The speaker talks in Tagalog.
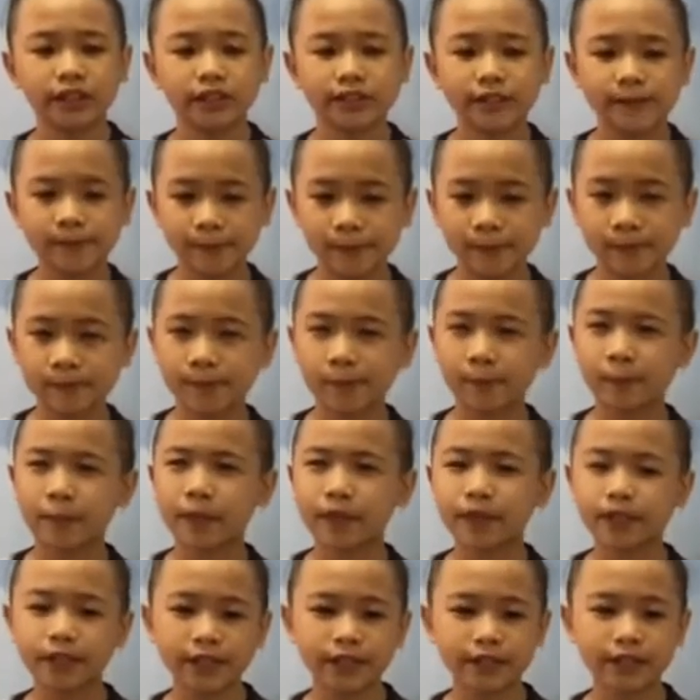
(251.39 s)
sa
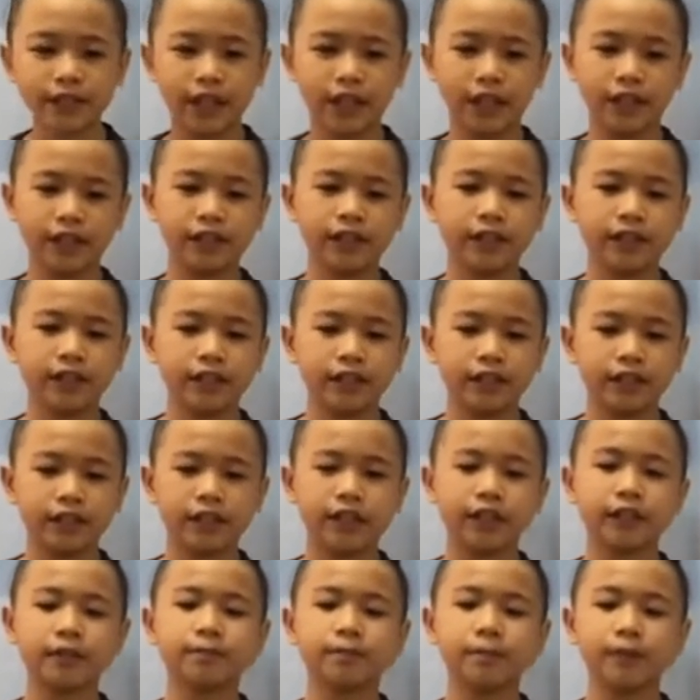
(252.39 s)
pamamagitan
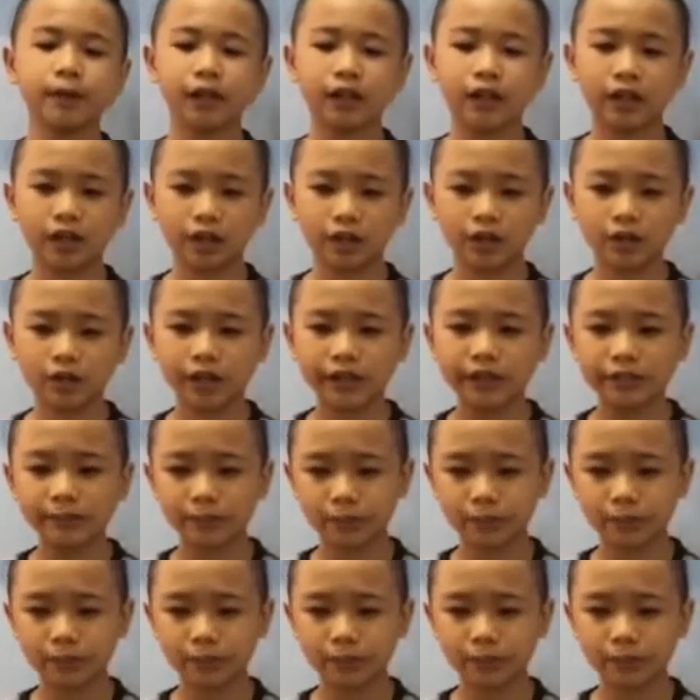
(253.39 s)
ng pagkagawa